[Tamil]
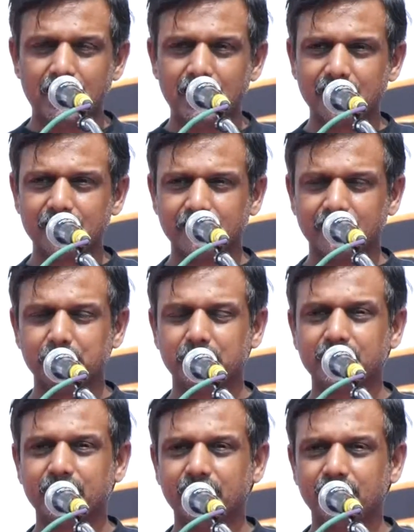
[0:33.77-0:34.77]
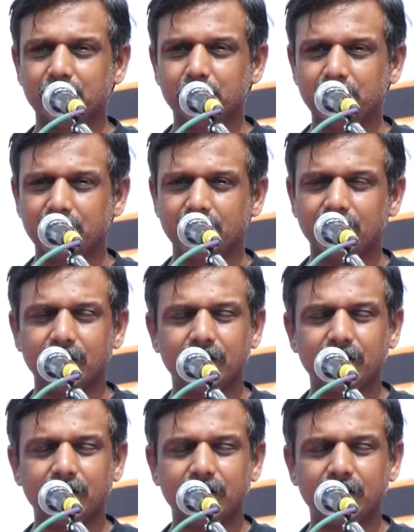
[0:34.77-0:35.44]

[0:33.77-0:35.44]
ஆறு என்பதை மிக